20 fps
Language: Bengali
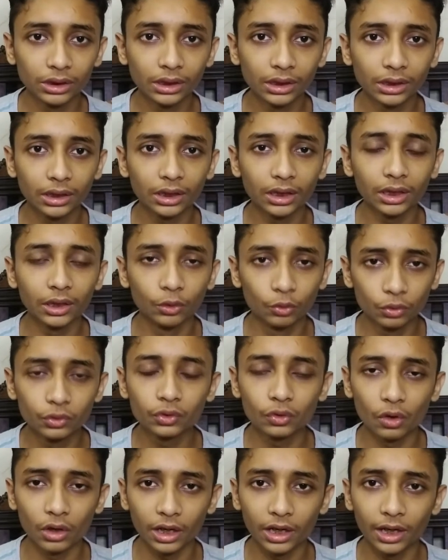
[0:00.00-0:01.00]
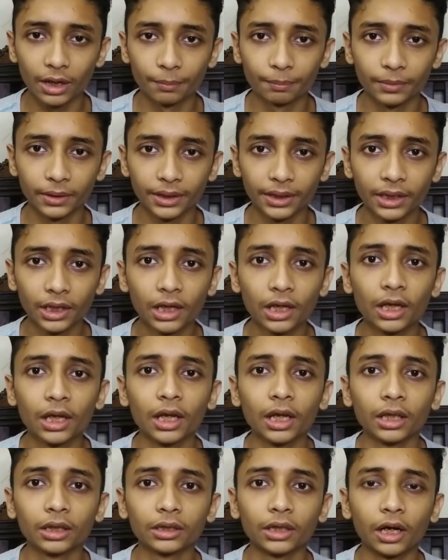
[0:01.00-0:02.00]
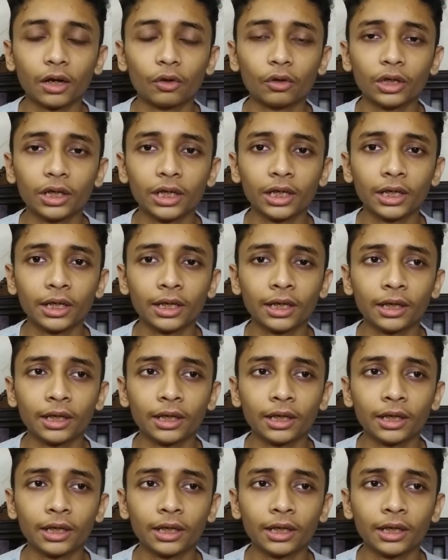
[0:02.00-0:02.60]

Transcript: যদি ইউজ করেন আপনি তাহলে